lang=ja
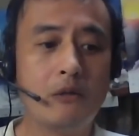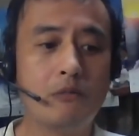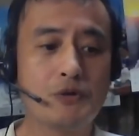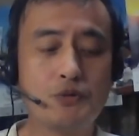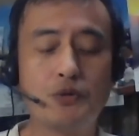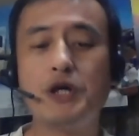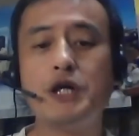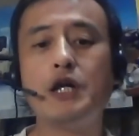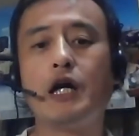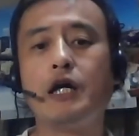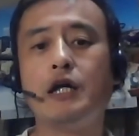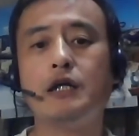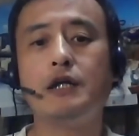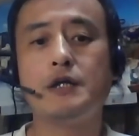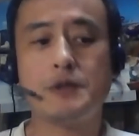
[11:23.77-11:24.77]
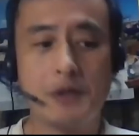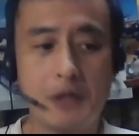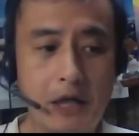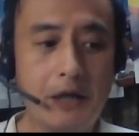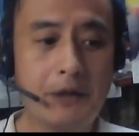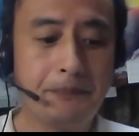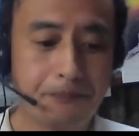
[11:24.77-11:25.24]
まあ、それ以来です
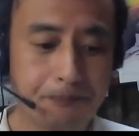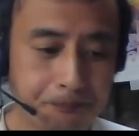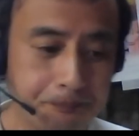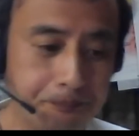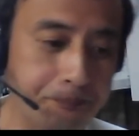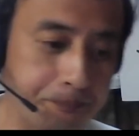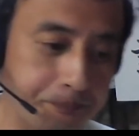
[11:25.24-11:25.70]
ね、うん、